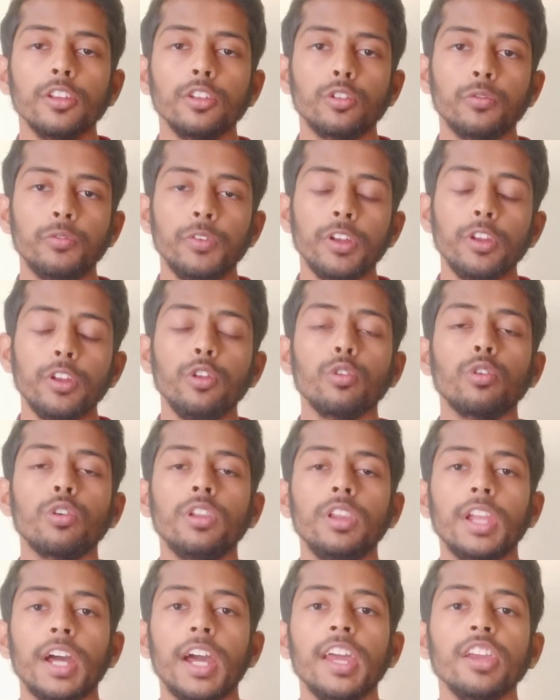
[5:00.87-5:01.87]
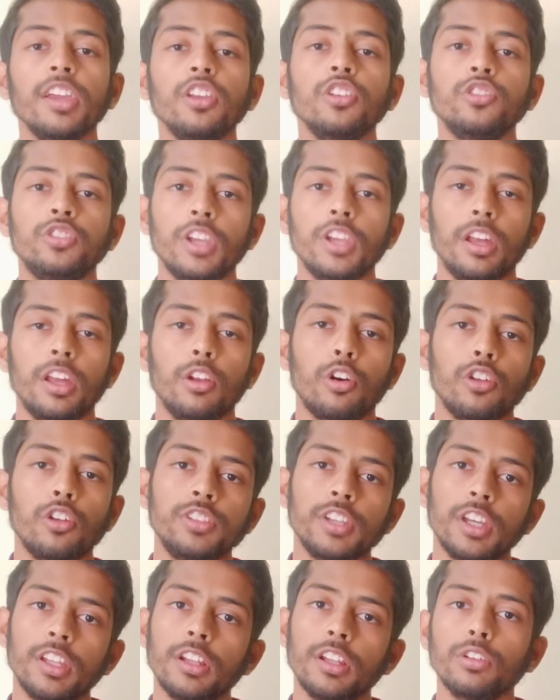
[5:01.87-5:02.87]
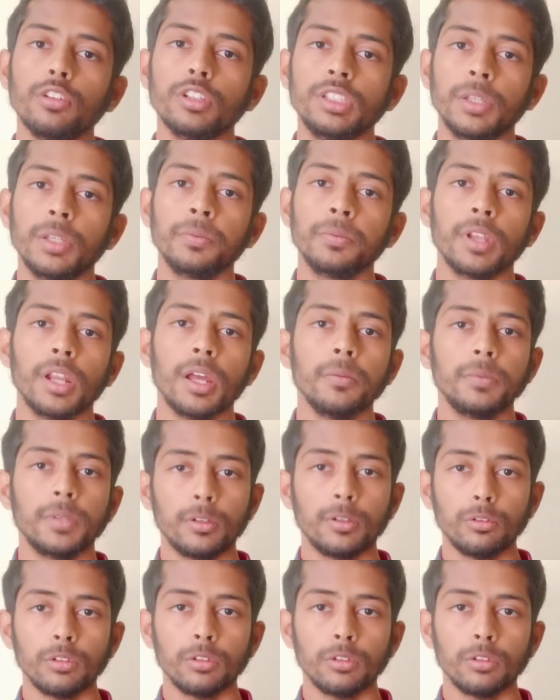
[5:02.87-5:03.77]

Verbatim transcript: तो वीडियो को लाइक शेयर और चैनल को सब्सक्राइब ज़रूर